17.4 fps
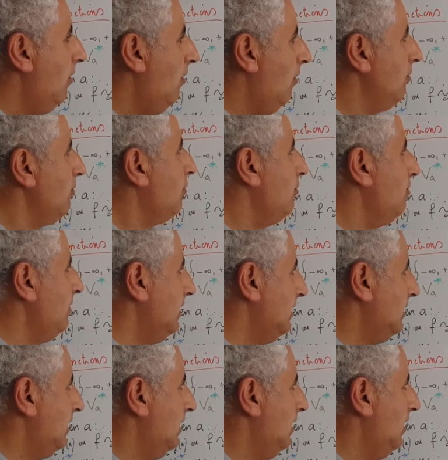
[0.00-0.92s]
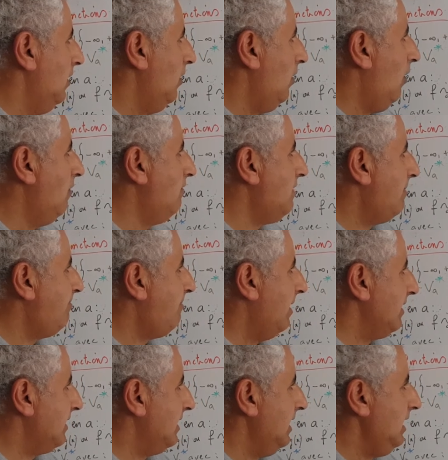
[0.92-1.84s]
Ensuite, on va
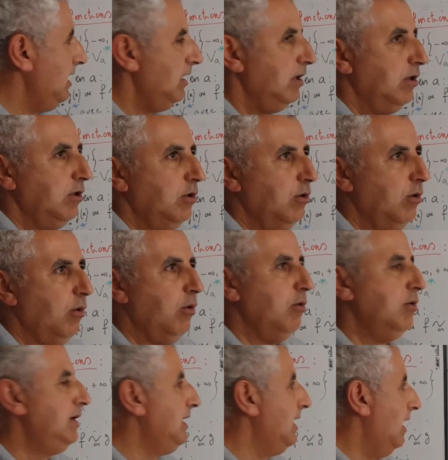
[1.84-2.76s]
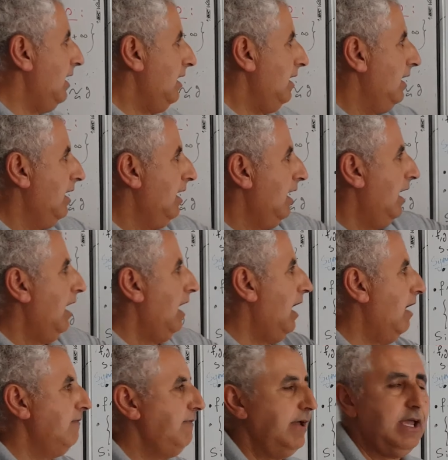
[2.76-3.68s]
passer au lien
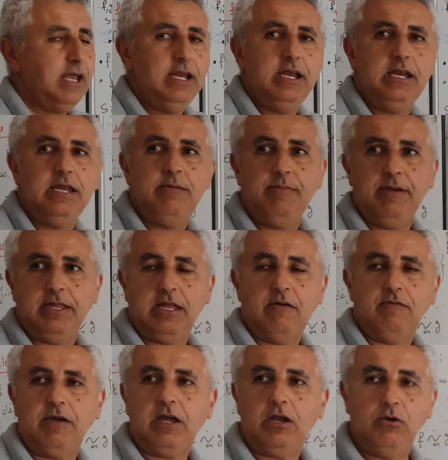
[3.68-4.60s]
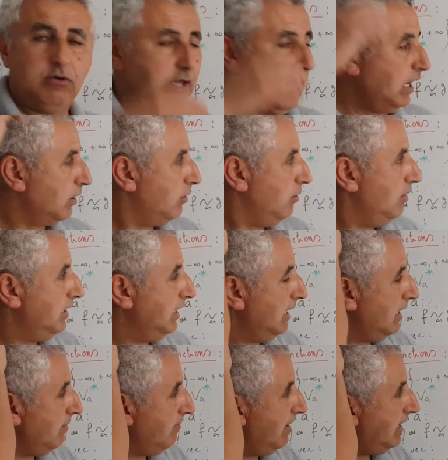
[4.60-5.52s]
avec les limites, avec le calcul des
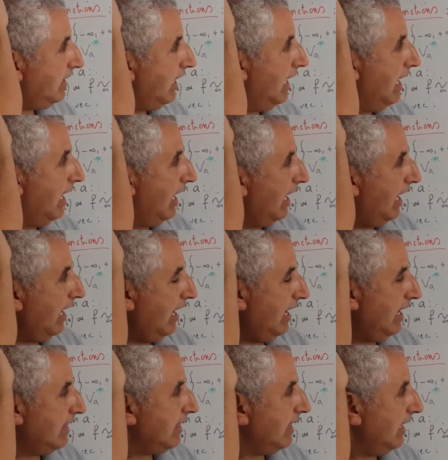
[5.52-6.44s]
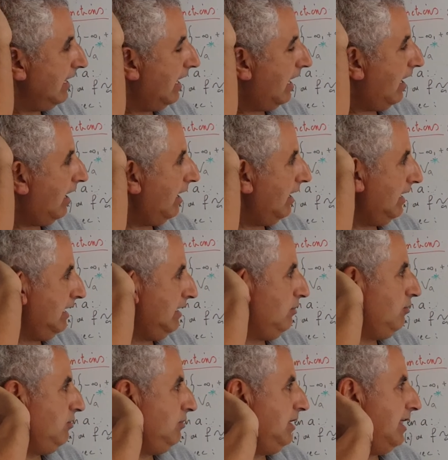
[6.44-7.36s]
limites et c'est là
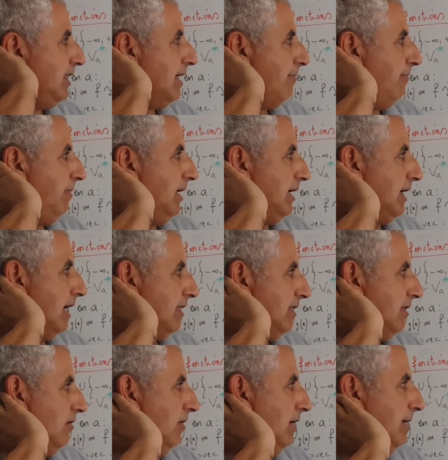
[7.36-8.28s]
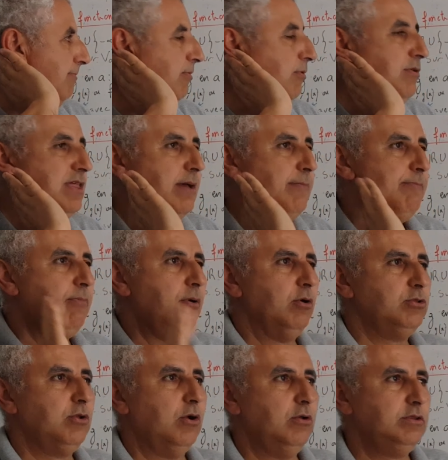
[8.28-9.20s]
l'une des applications les plus
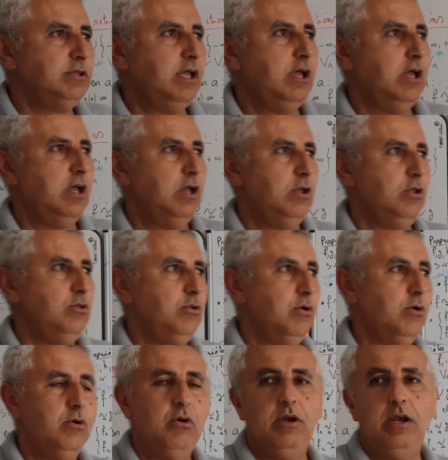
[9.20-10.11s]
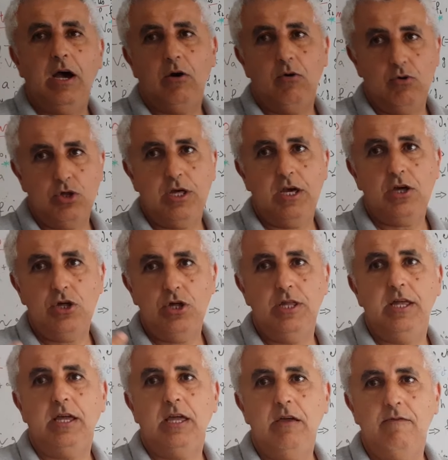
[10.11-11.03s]
importantes de la recherche
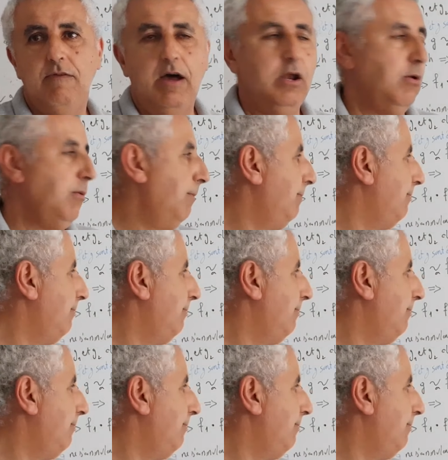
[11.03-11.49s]
d'équivalent.